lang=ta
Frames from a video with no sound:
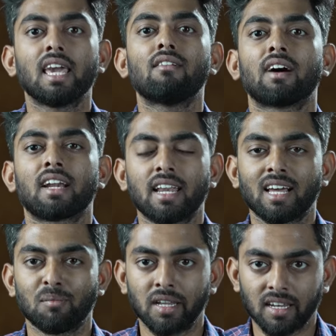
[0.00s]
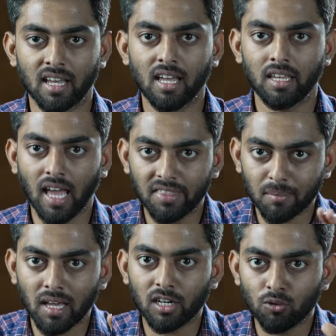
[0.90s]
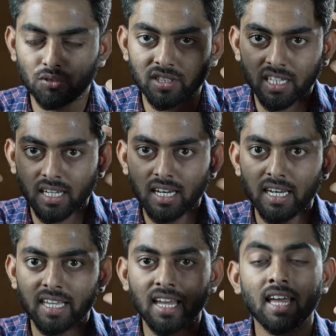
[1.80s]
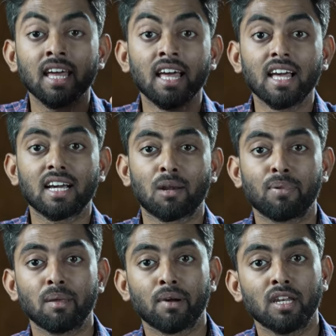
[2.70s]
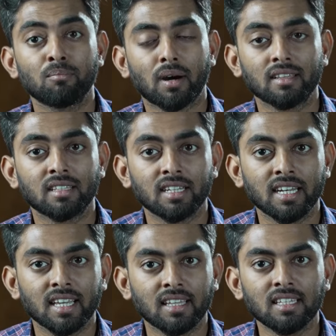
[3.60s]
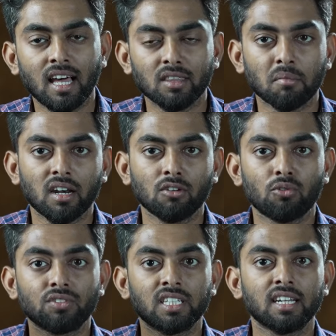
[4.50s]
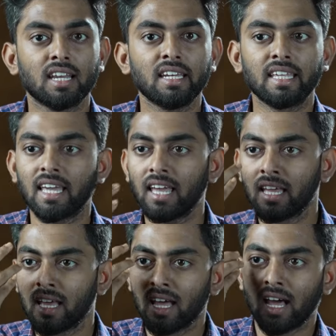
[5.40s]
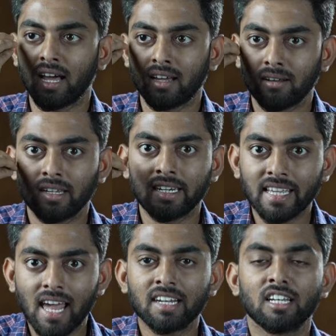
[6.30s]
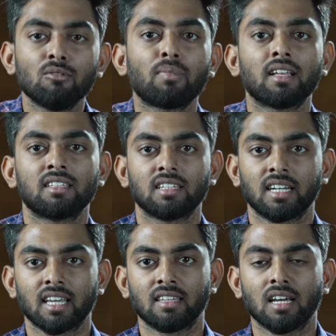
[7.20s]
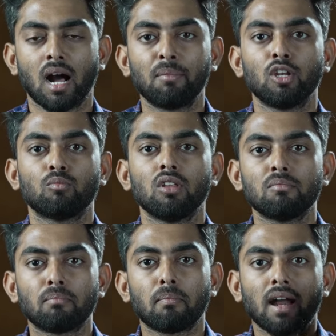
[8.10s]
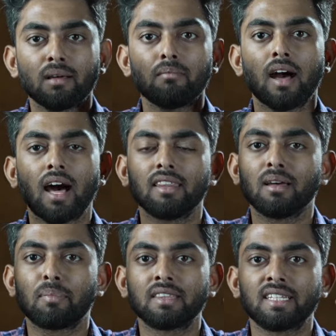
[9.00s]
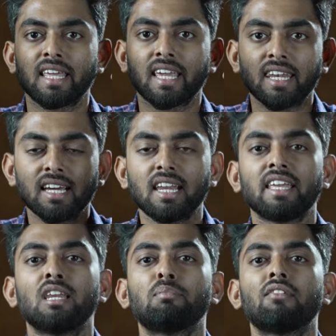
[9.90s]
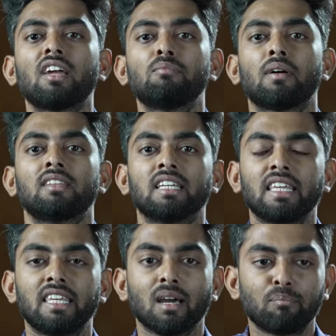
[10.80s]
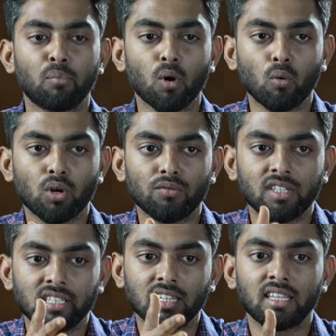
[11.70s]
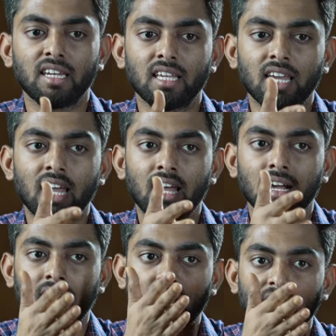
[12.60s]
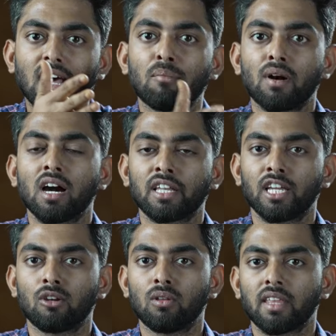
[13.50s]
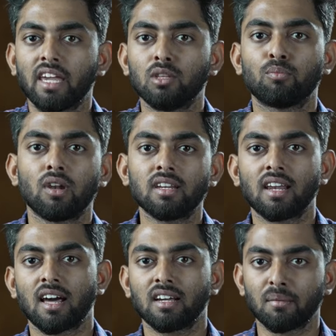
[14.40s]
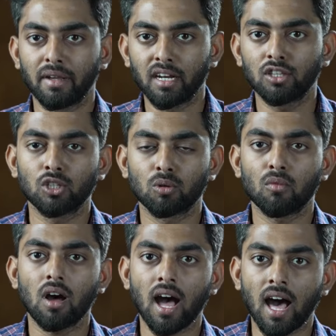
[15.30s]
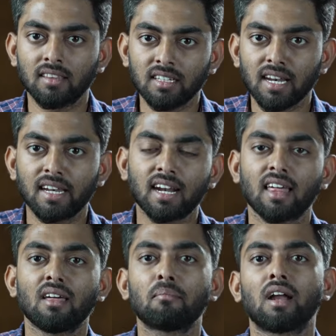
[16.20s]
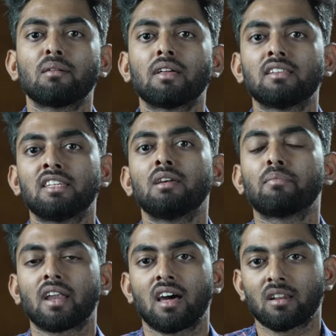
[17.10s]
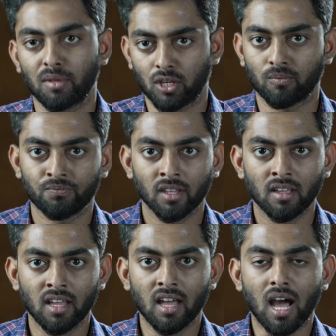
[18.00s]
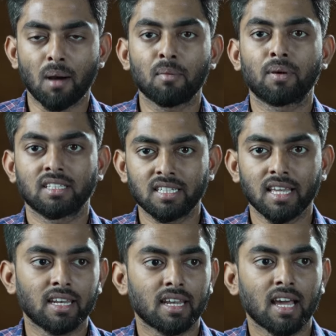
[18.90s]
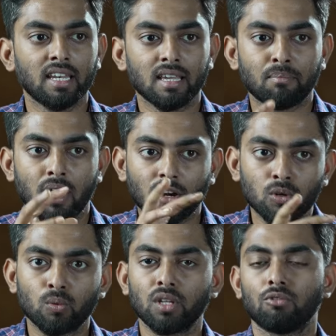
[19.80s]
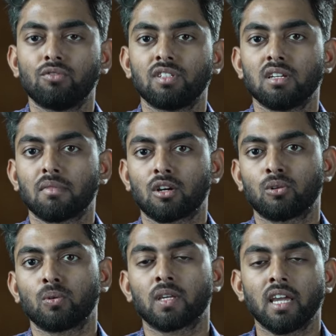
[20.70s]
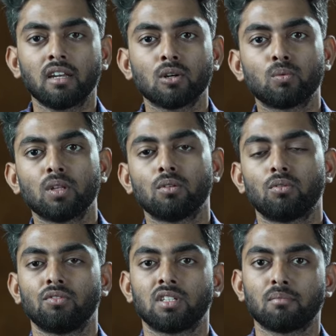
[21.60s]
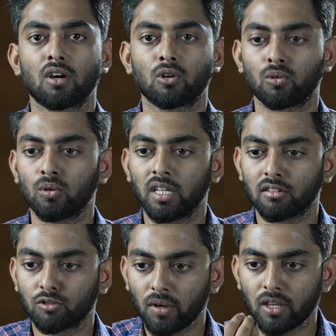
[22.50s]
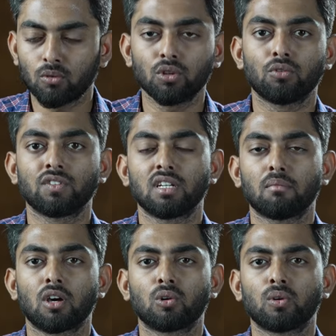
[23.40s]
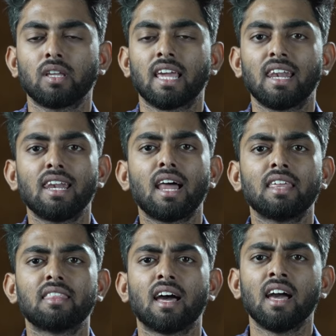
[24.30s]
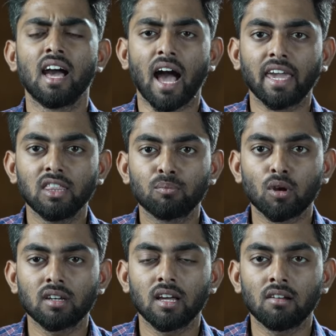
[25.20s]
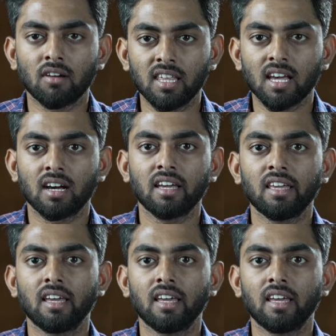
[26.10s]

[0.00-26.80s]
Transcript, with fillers: ஏன் வரல அப்படின்னா அந்த மாதிரியான ஒரு விஷயங்கள் நீங்கள் கற்பனை பண்ணியும் பார்த்தது கிடையாது அந்த மாதிரியான ஒரு விஷயங்களை நீங்கள் ரியாலிட்டிலையும் பார்த்தது கிடையாது அப்படின்னும் போது மனம் அதை பற்றின எண்ணங்களை எழுப்பவே எழுப்பாது எப்போ ஒரு விஷயத்தை நீங்கள் கண்ணால் பார்க்குறீங்களோ இந்த ஐந்து புலன்களாக நம்ம எடுத்துக்கிறோமோ அது ரிலேட்டடாக தான் மனம் அதை திங்க் பண்ண ஆரம்பிக்கும் அப்போ பிரச்சனை என்னென்னா நீங்கள் பார்க்கக்கூடிய ஒரு விஷயமா இருக்கட்டும் கேட்கக்கூடிய ஒரு விஷயமா இருக்கட்டும் நீங்கள் சுவைக்கக்கூடிய ஒரு விஷயமா இருக்கட்டும் எல்லாம் இந்த ஐந்து புலன்கள் வழியாக